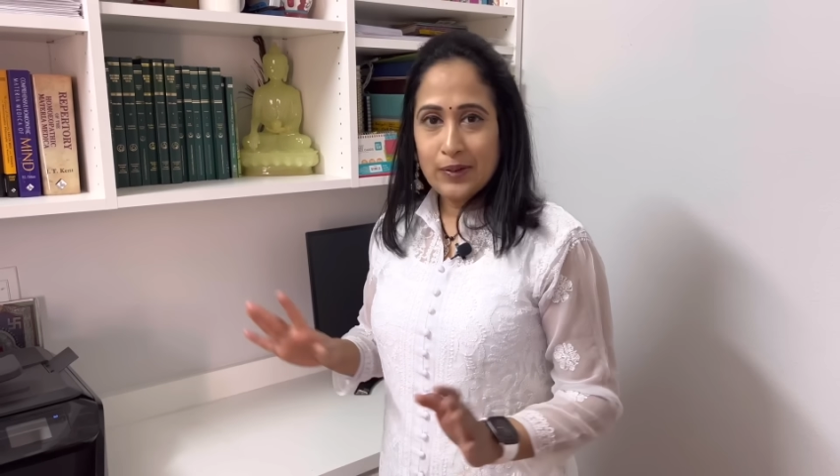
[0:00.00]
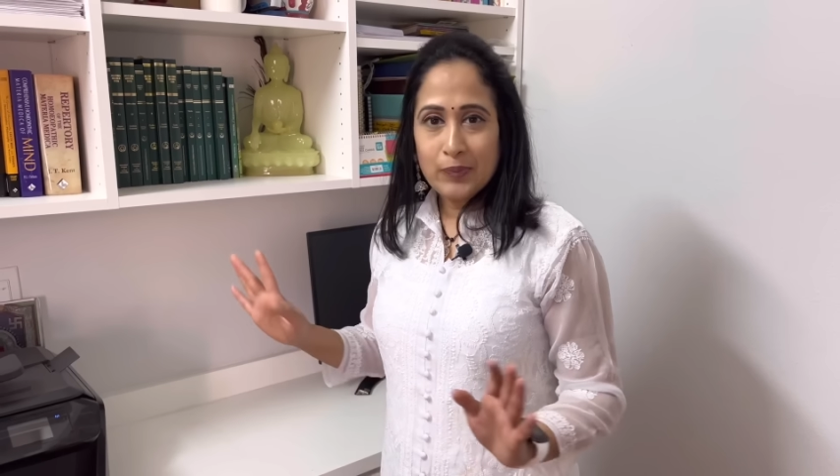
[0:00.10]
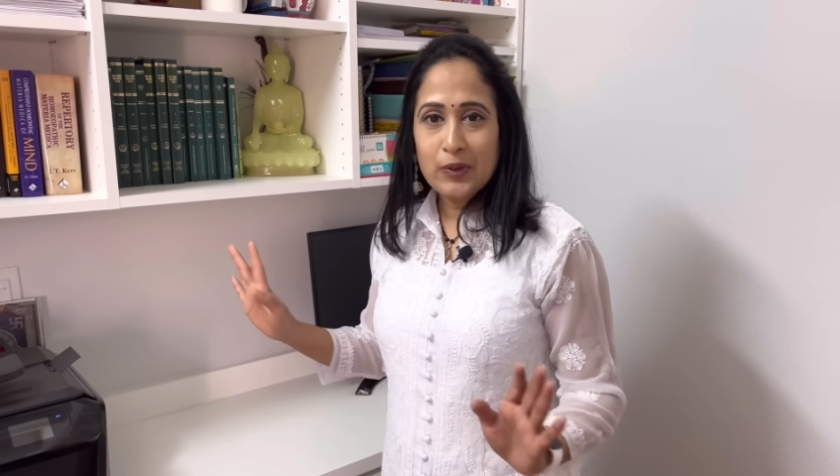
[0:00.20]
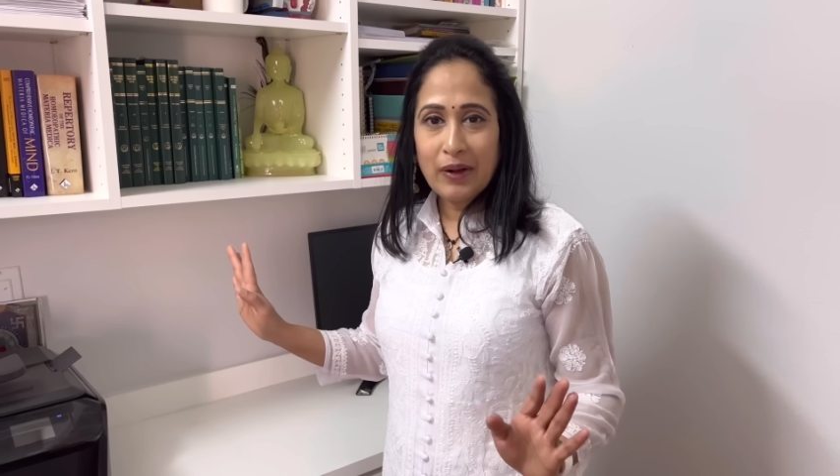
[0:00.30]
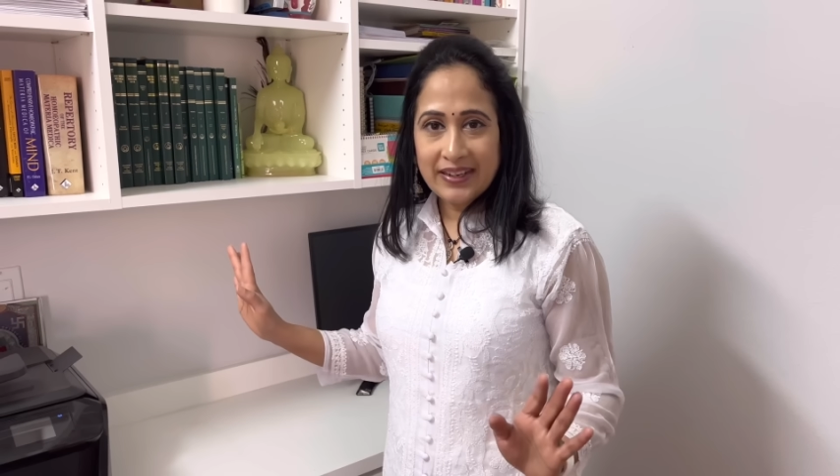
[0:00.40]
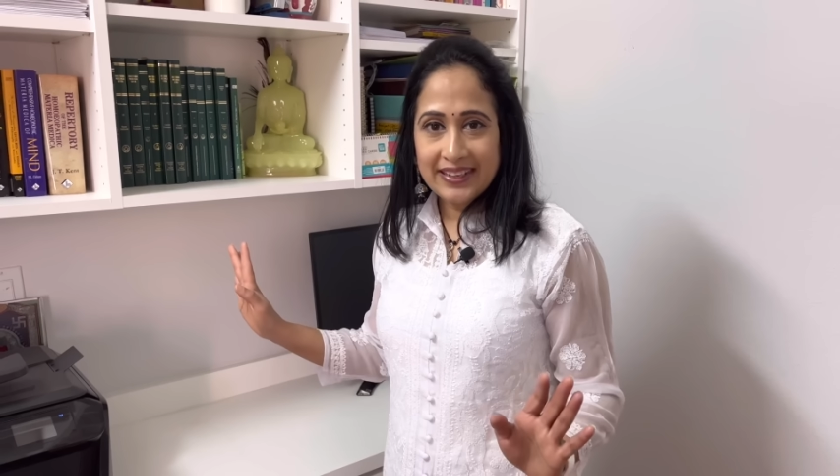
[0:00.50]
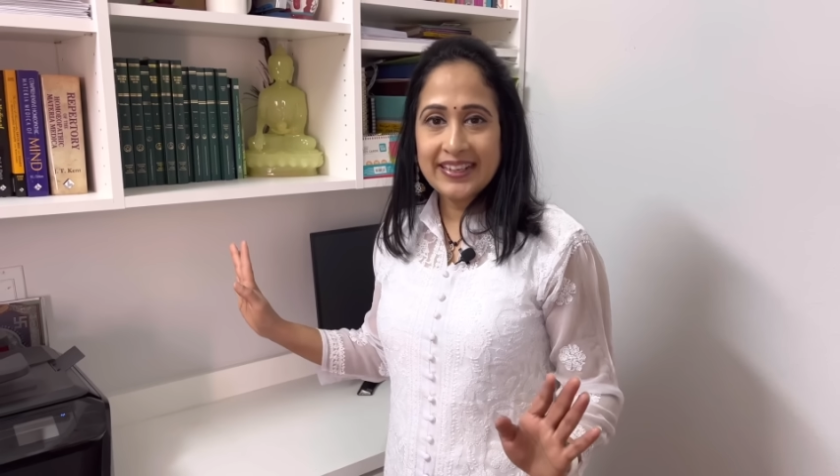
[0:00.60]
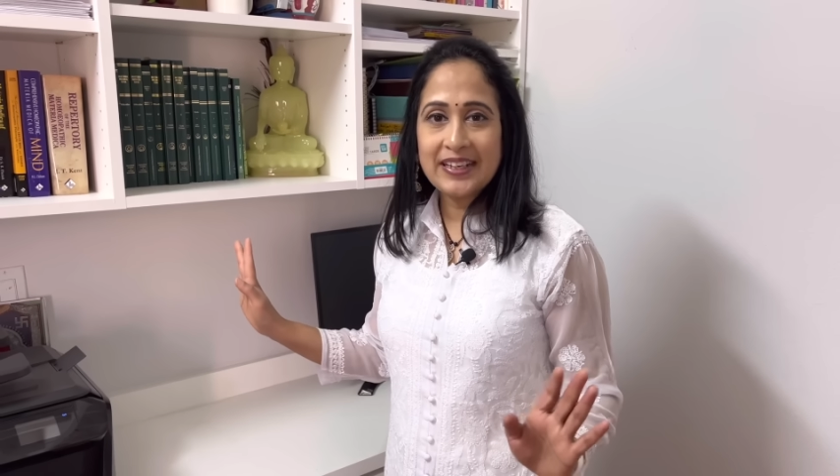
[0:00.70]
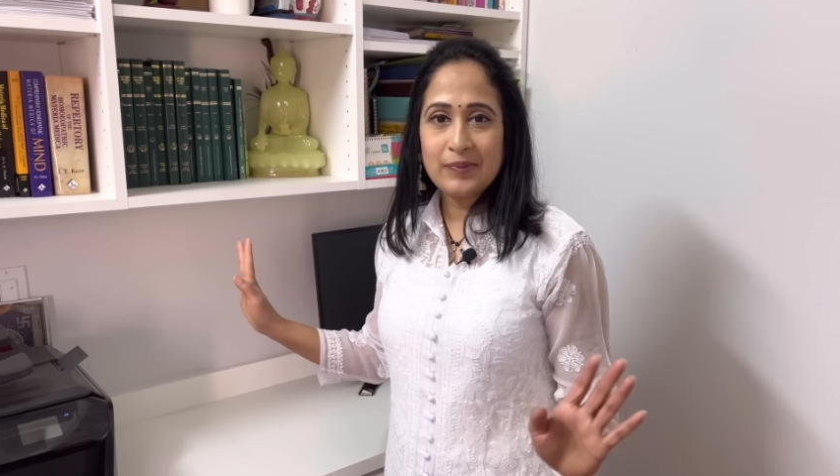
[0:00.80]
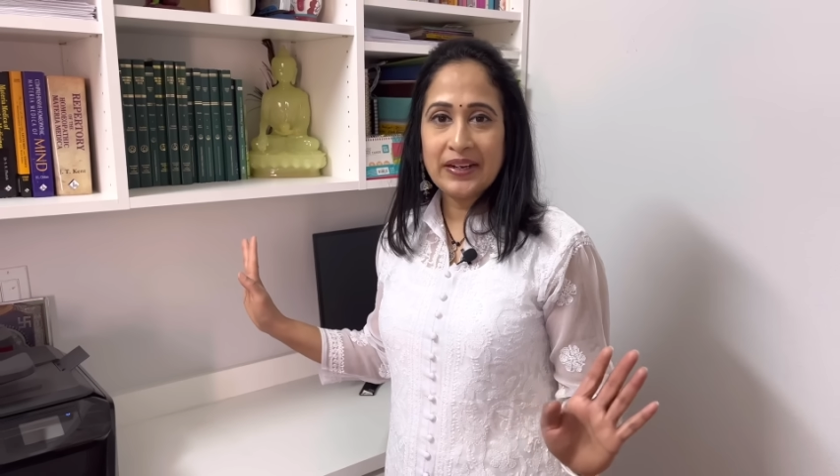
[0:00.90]
ఎప్పుడు బట్టల
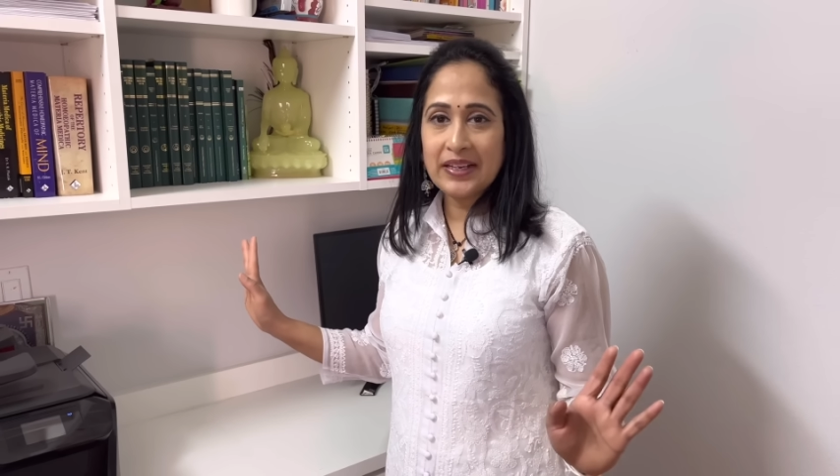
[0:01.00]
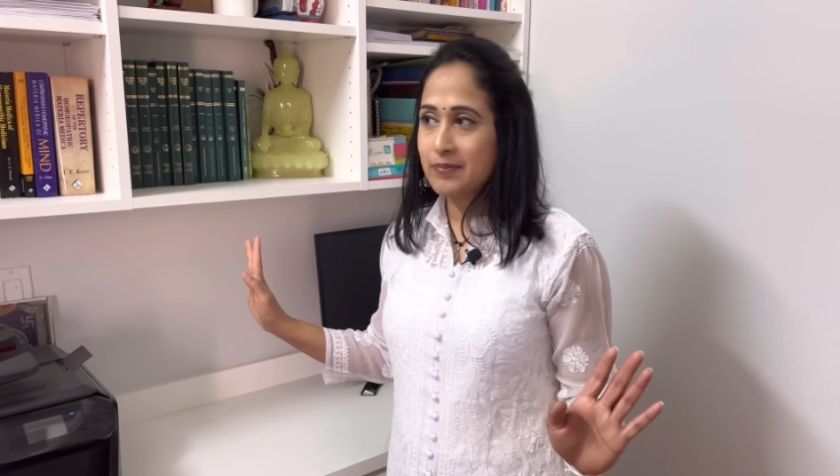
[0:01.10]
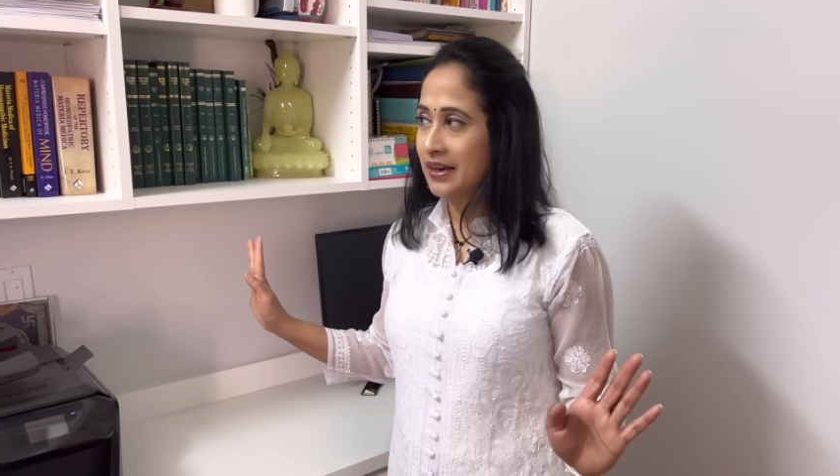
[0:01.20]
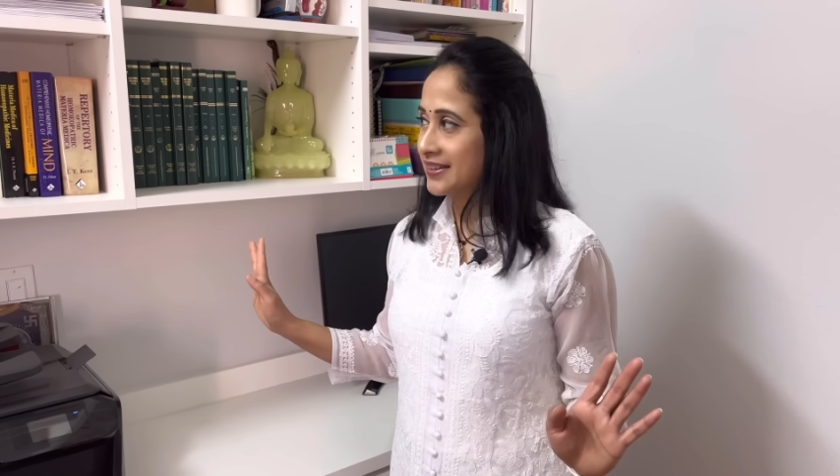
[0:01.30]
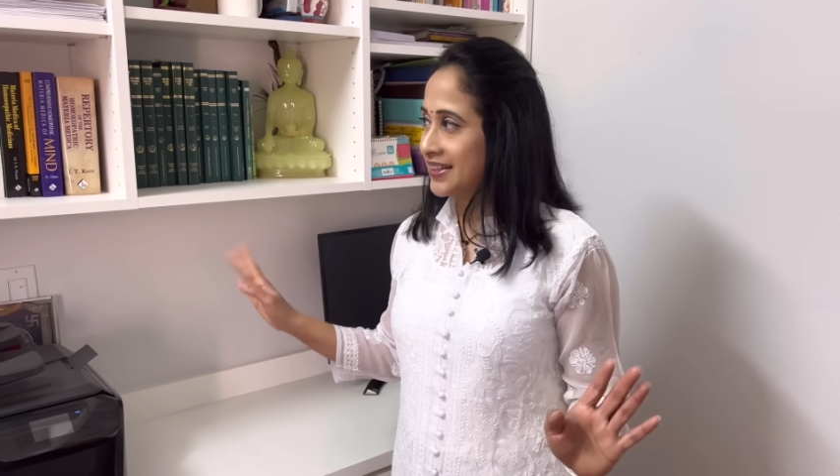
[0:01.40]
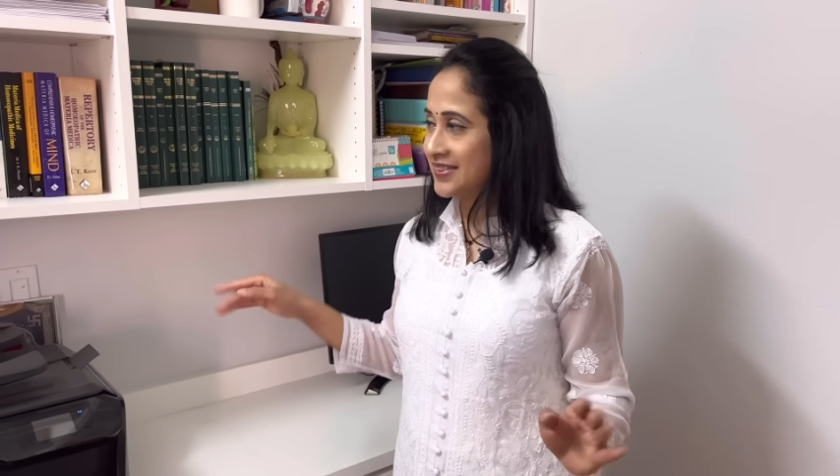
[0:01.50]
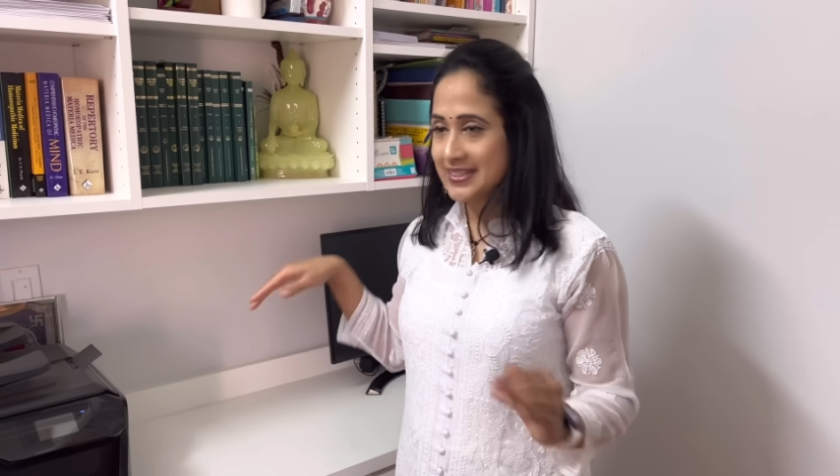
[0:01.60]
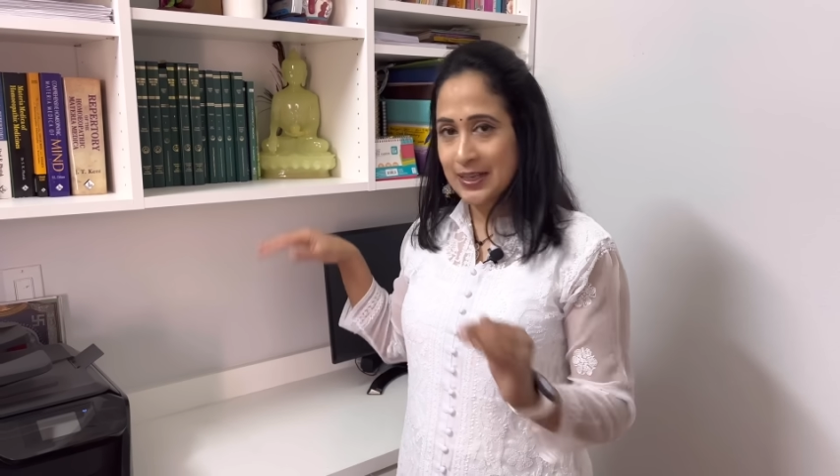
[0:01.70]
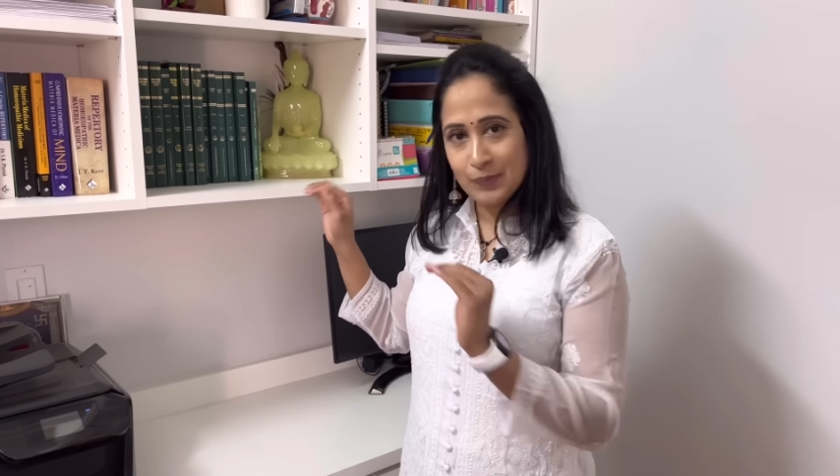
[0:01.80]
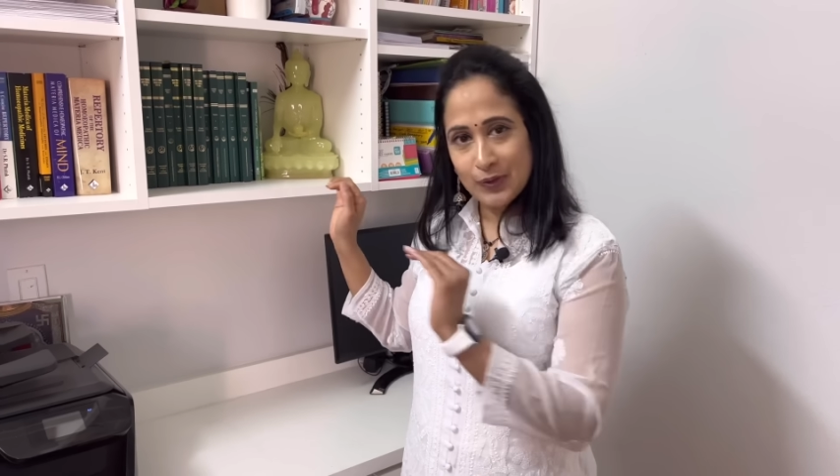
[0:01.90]
దగ్గర మీటింగ్ పెడతాను ఈసారి